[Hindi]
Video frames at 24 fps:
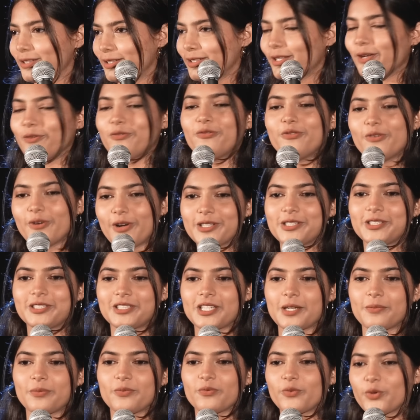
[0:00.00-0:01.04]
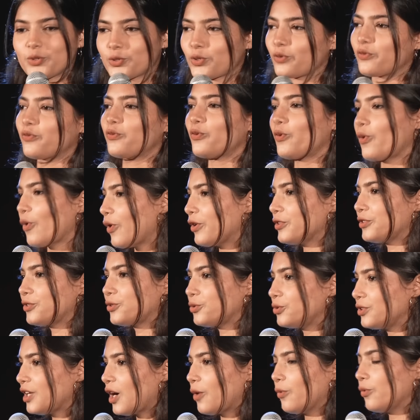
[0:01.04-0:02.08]
द फर्स्ट स्टेप वॉज ऑफकोर्स
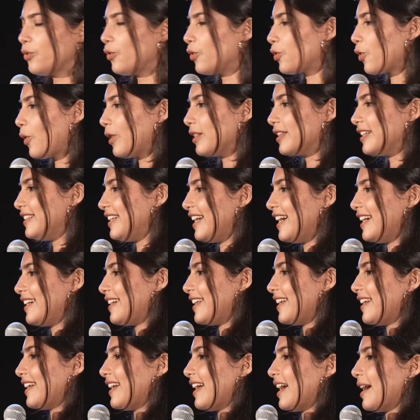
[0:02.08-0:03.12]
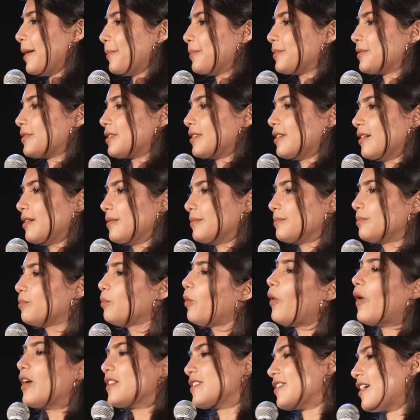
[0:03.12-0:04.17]
टू डाउनलोड ऑल दी डेटिंग एप्स
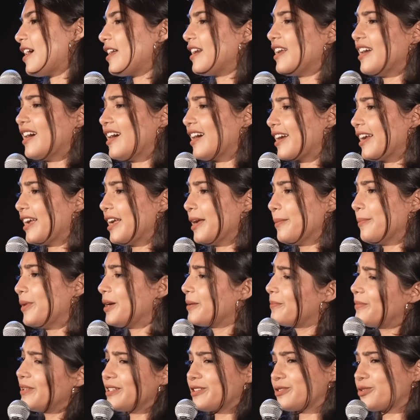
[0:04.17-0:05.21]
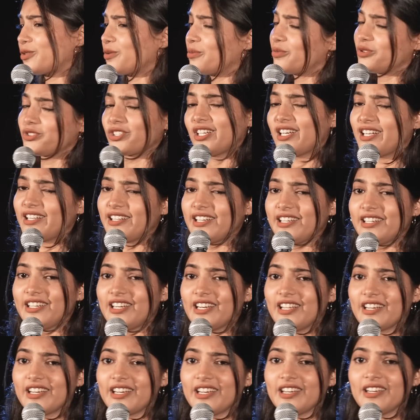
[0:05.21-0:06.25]
बहुत सारे आ गए हैं बट बेस्ट तो मुझे लिंकड ही
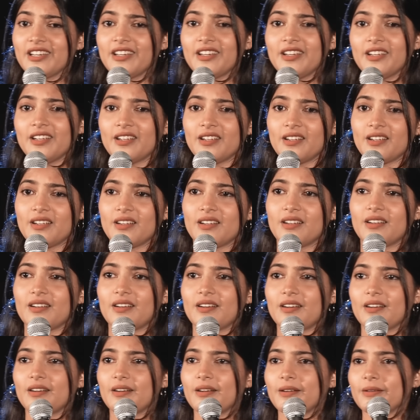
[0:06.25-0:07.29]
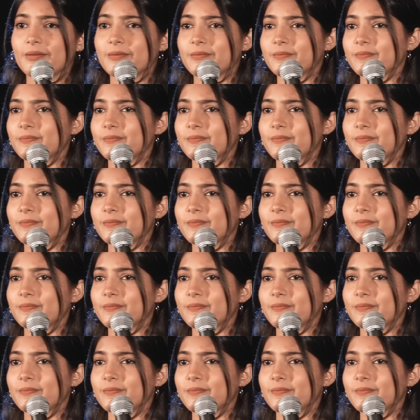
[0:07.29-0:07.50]
लगी हाँ।